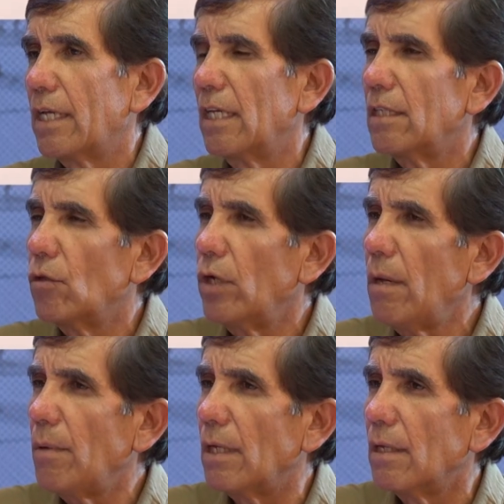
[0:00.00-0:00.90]
gente de
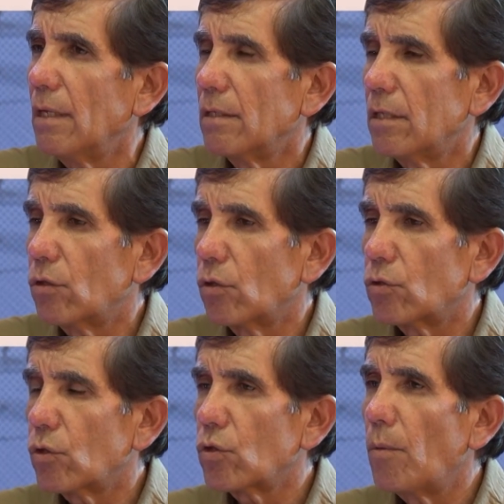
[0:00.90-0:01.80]
ONEMI, ¿cierto?
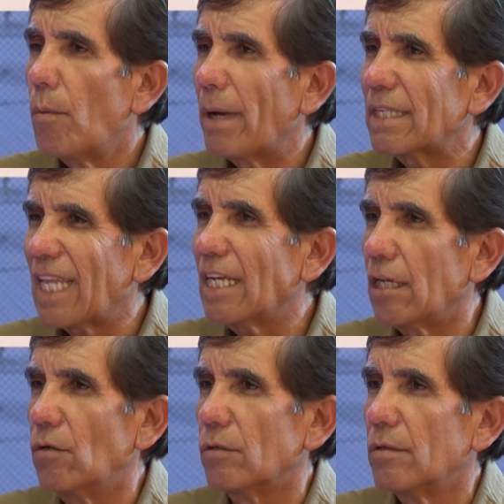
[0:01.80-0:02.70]
Nosotros somos más
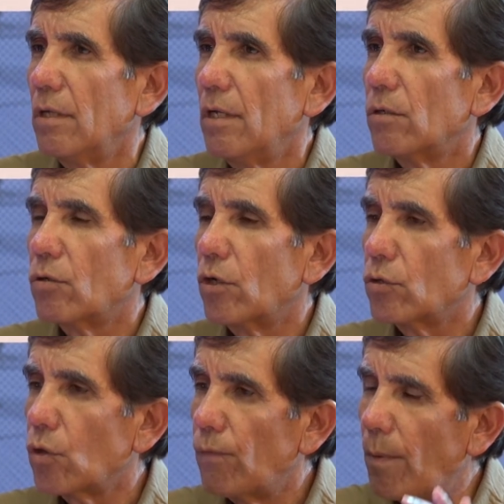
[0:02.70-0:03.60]
técnicos,
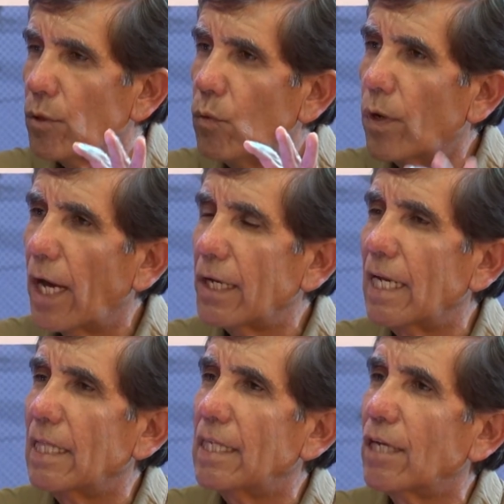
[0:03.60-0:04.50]
nosotros vamos a dibujar
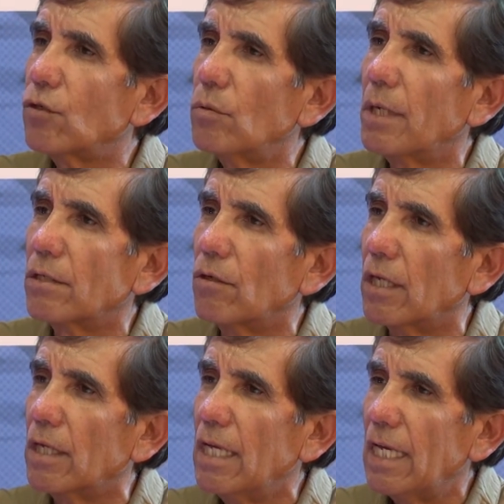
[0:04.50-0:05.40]
el teatro de
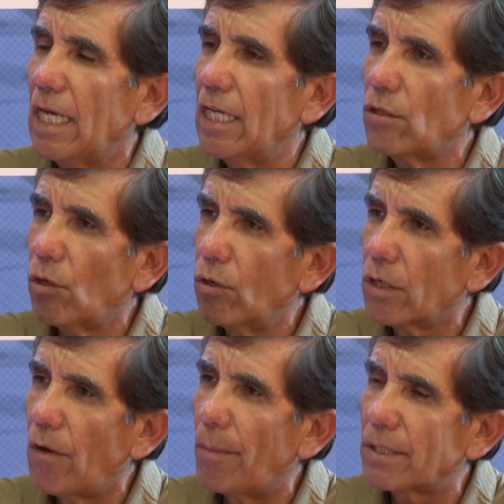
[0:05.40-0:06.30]
operaciones. Esto es lo
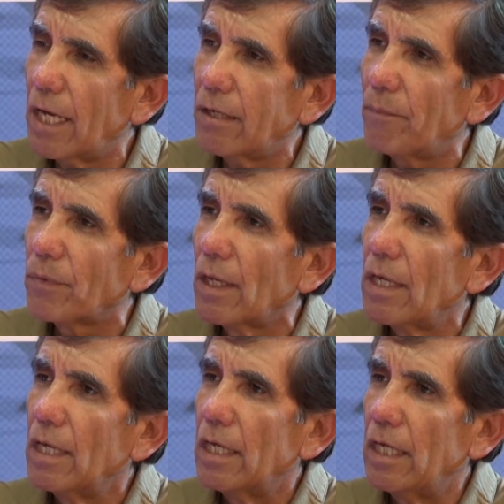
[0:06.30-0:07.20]
que va a pasar,
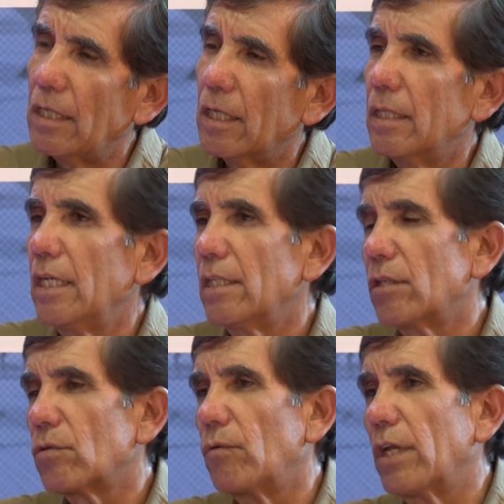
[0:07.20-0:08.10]

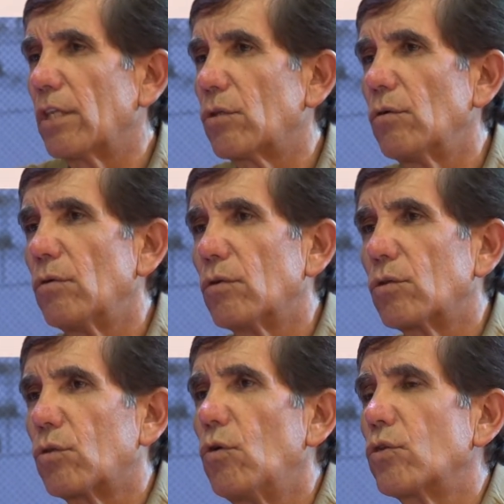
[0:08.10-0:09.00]
intendente, sobre esto
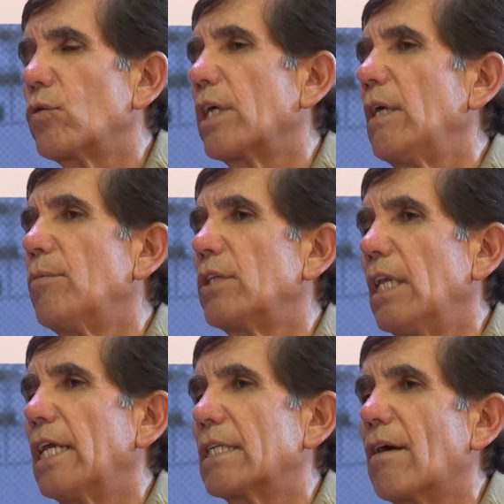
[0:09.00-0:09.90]
todo su equipo
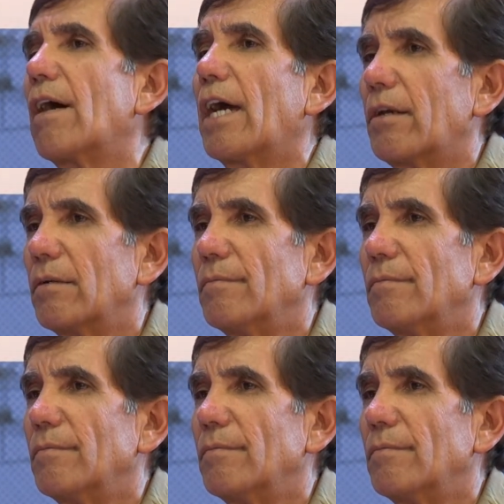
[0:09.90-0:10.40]
tiene que trabajar.